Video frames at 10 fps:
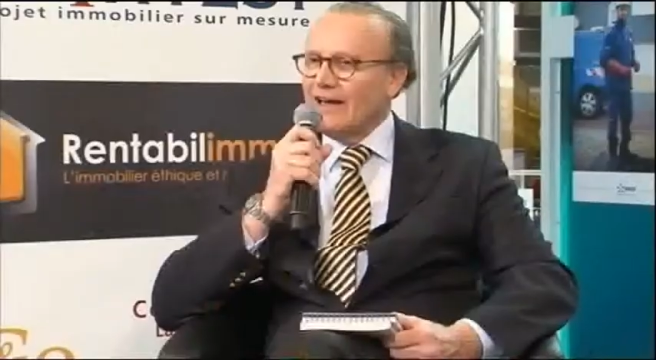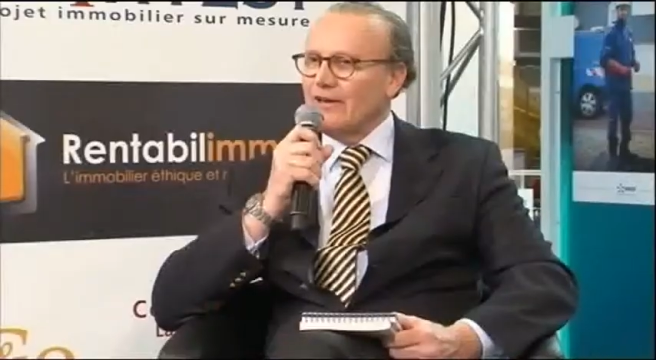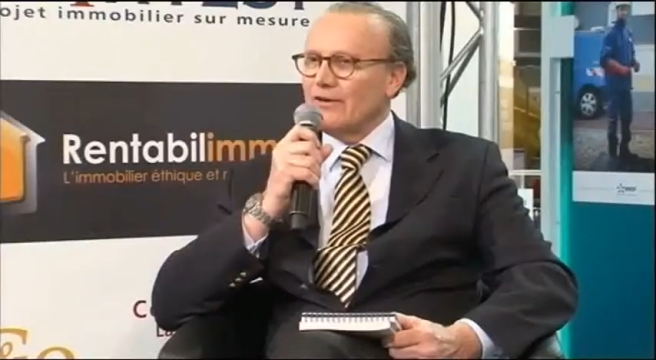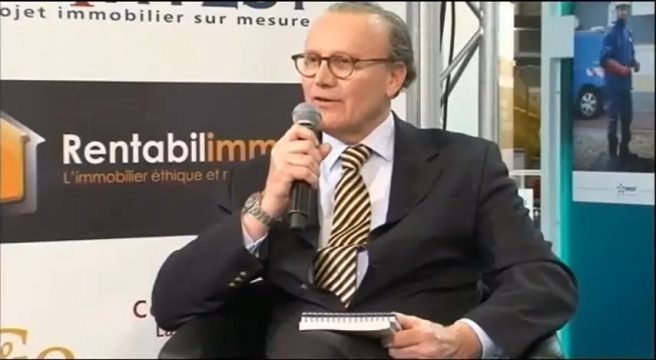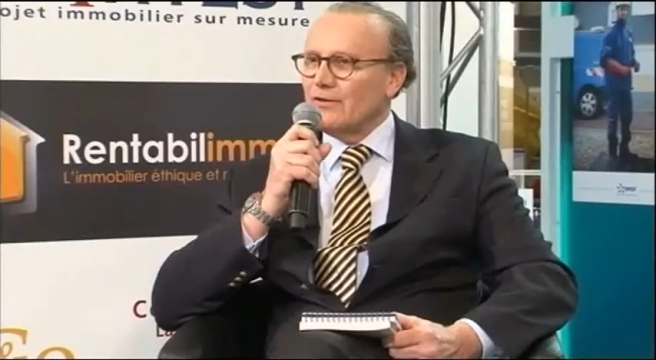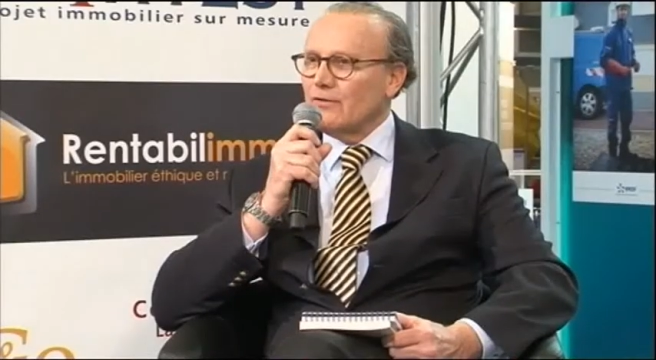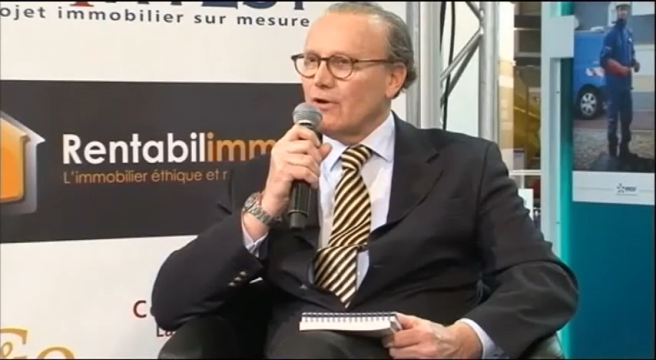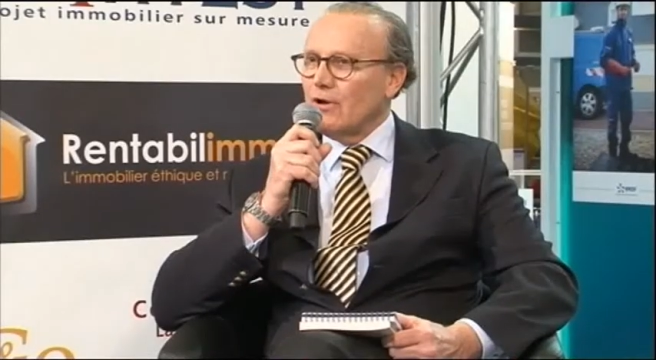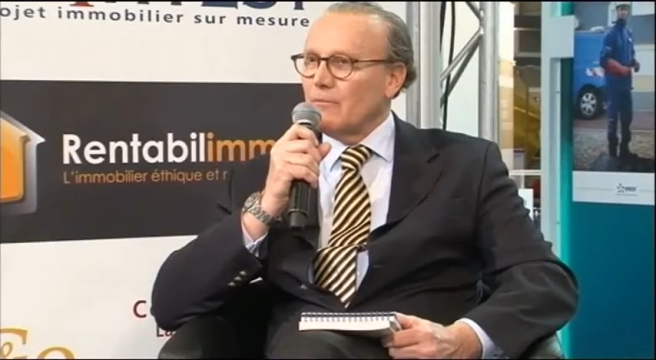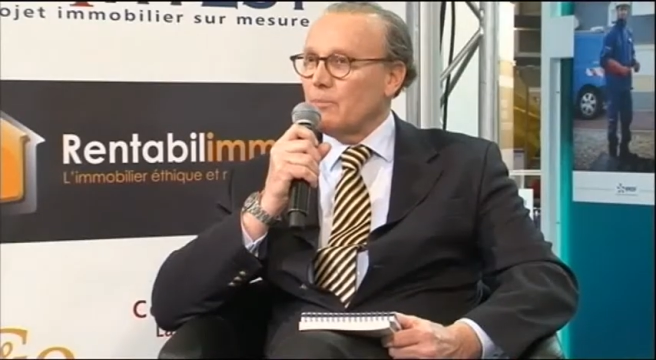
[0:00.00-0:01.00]

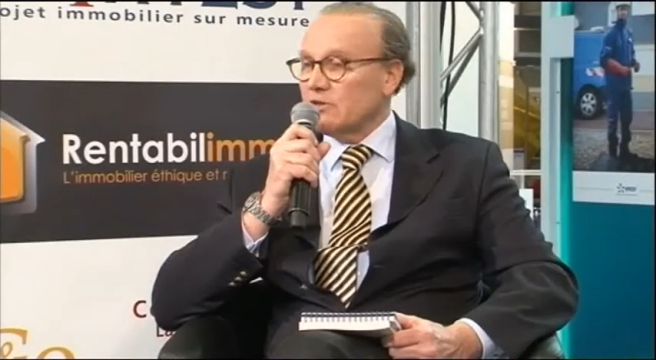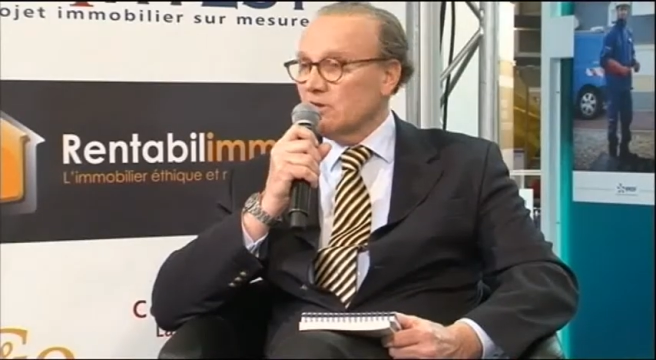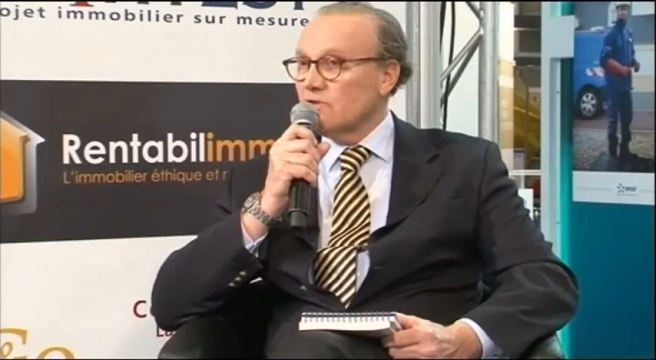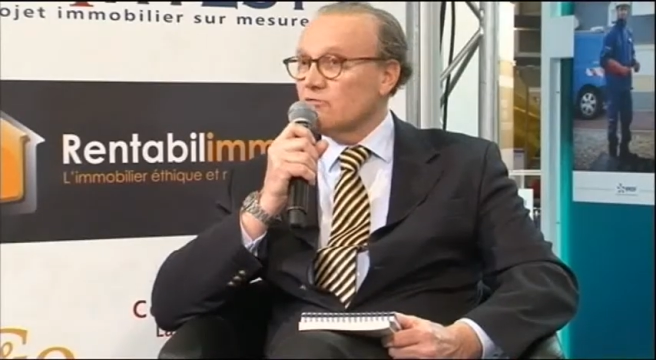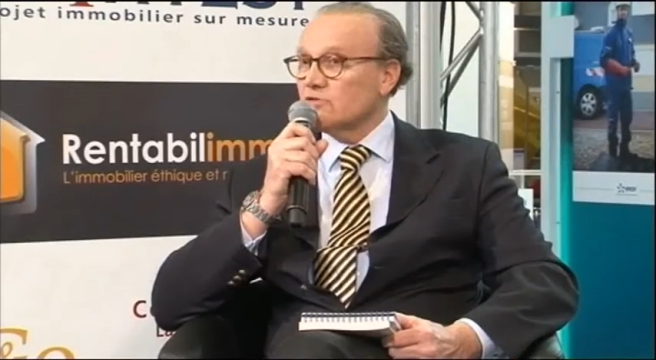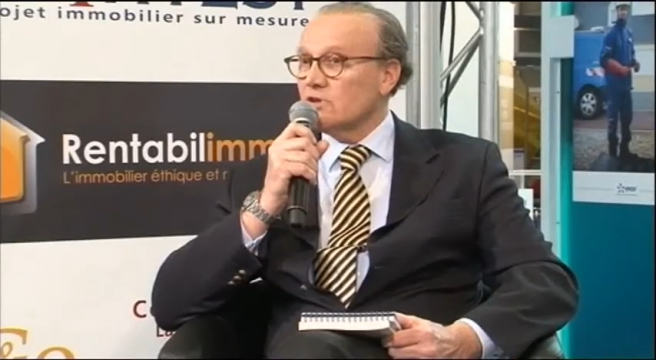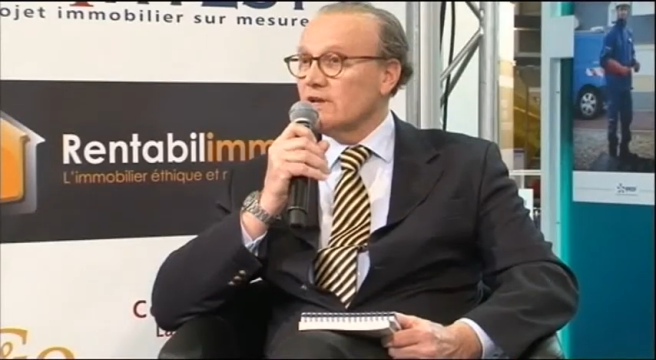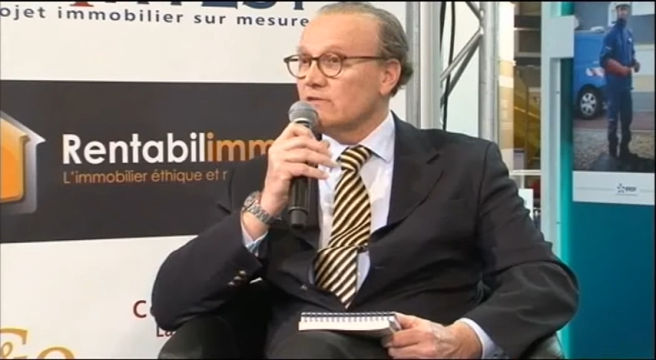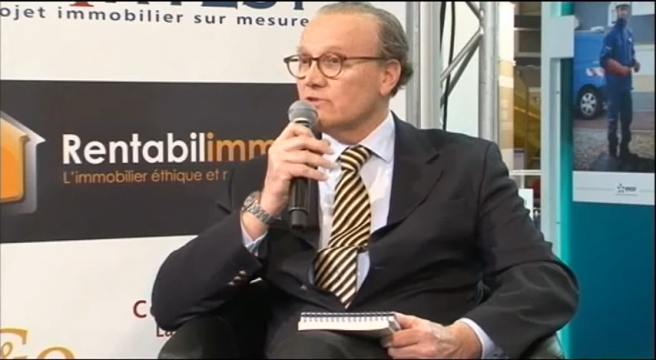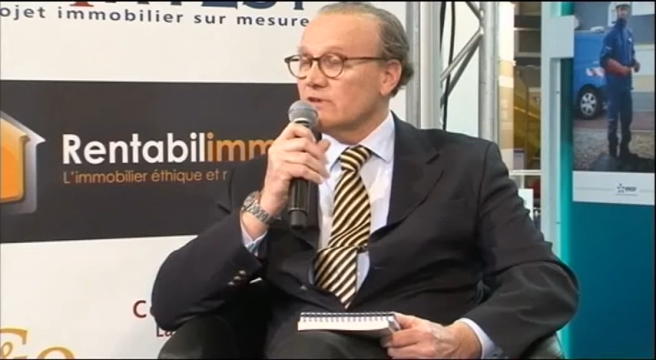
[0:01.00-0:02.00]
Euh, partir vivre au
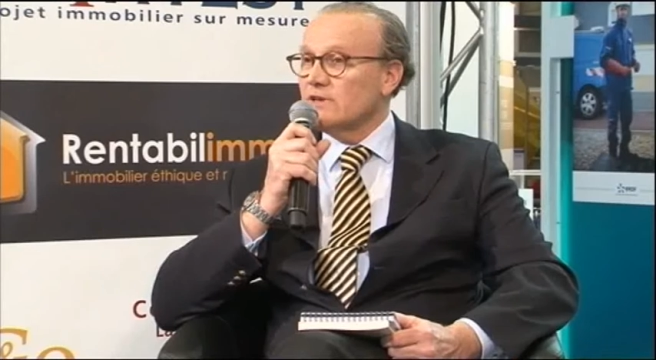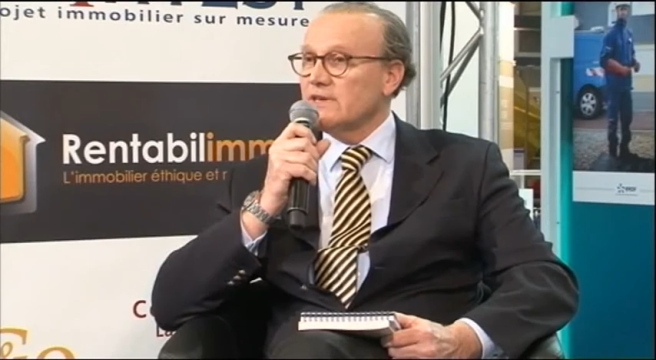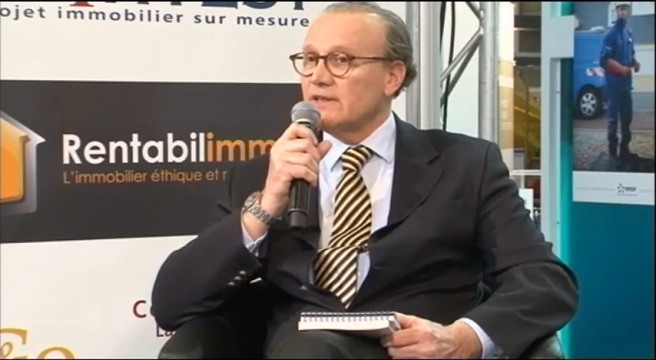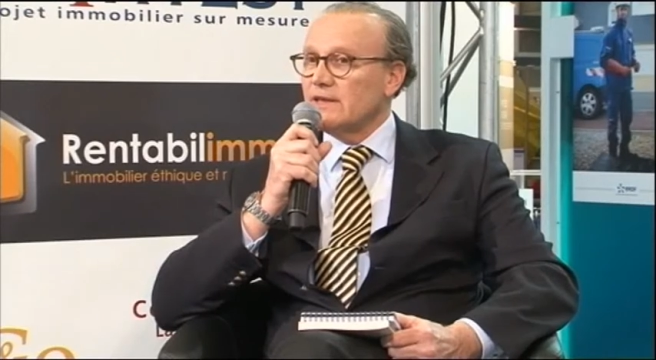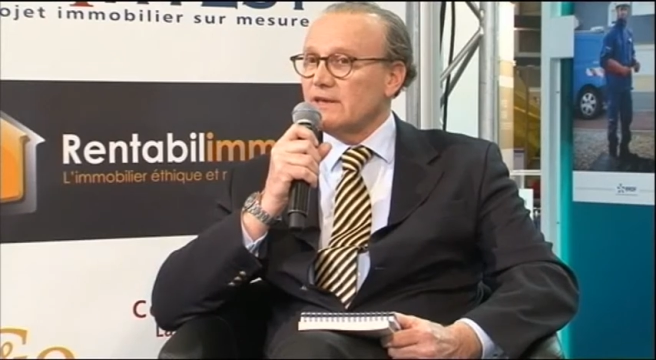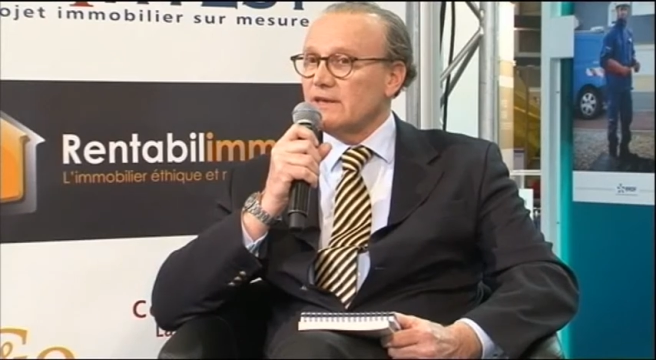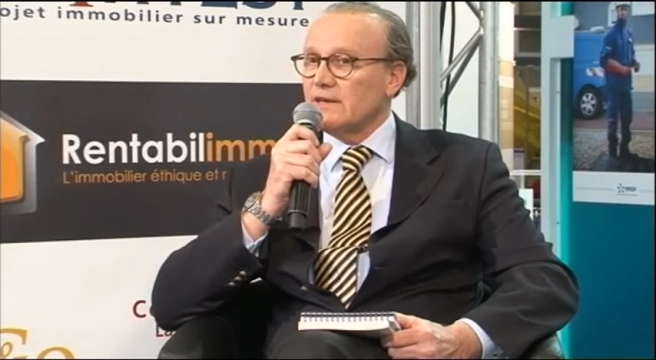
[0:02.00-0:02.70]
soleil, vous savez, il y a, des,